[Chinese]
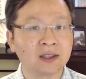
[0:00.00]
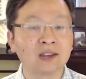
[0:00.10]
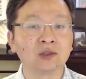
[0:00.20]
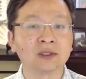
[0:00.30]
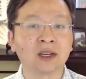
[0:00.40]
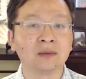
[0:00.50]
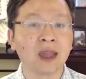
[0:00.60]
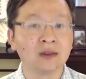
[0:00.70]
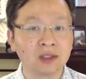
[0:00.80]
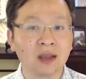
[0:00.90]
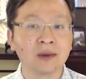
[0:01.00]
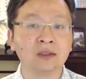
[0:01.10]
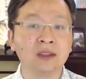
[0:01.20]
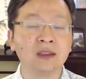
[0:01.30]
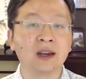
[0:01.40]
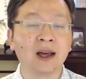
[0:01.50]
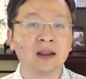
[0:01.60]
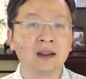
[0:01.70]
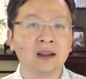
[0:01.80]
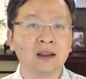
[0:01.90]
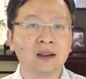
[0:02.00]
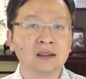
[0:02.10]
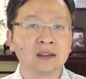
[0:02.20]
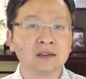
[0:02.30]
大众层面有代表意义了。但